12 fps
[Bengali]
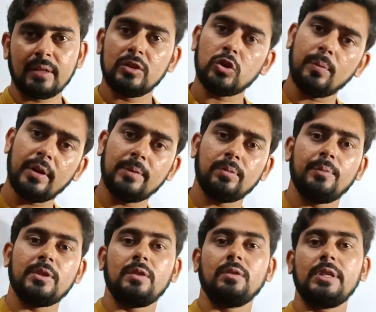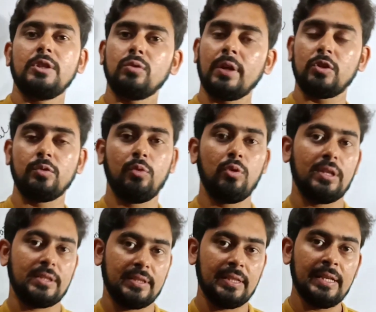সবারই ইনফরমেশন কিছু না কিছু ভুল
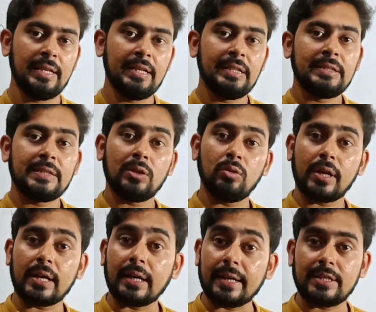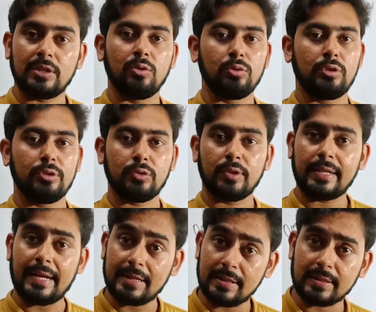আছে সেগুলোকে কারেকশন করতে হচ্ছে
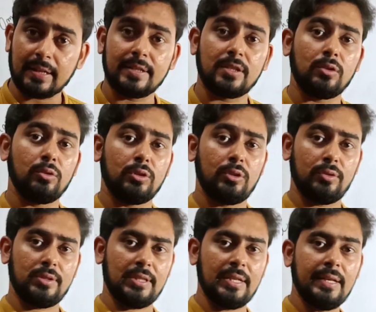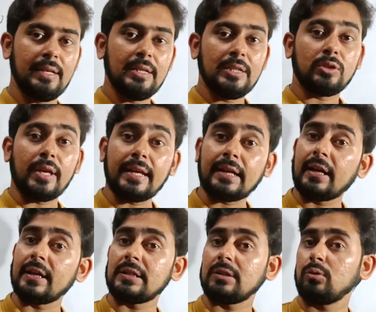অনেকে অ্যাড্রেস কারেকশন করতে হচ্ছে তো এই
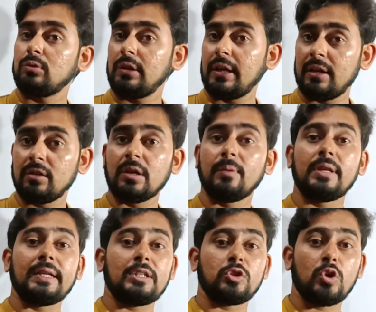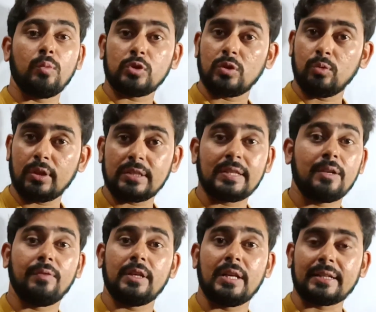কারেকশন করতে গিয়ে কিন্তু আমাদের একটা সমস্যার মুখে
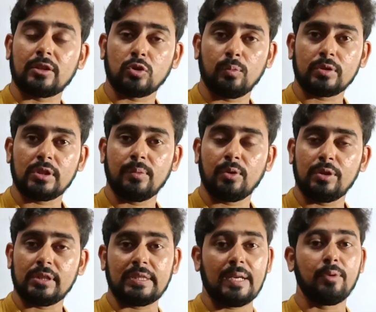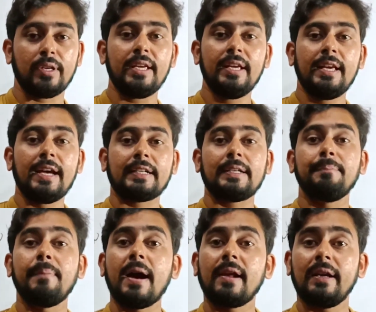সার্ভারের একটা সমস্যা যেমন রয়েছে তেমনই একটা
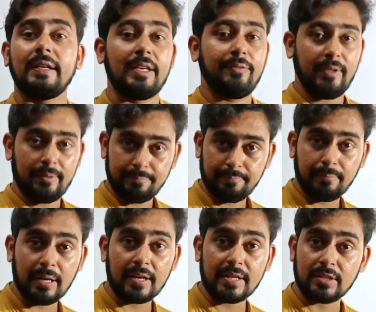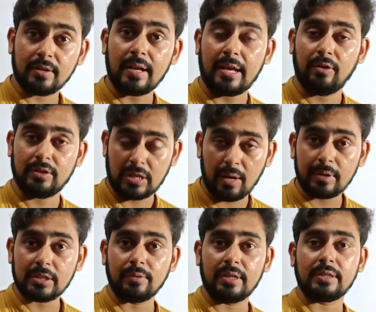বাংলা টাইপিং বা রিজনাল ল্যাঙ্গুয়েজ
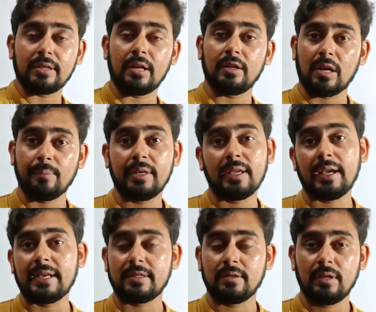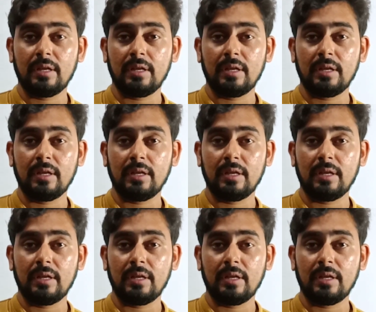আমার যেমন রিজনাল ল্যাঙ্গুয়েজ আমি অ্যাজ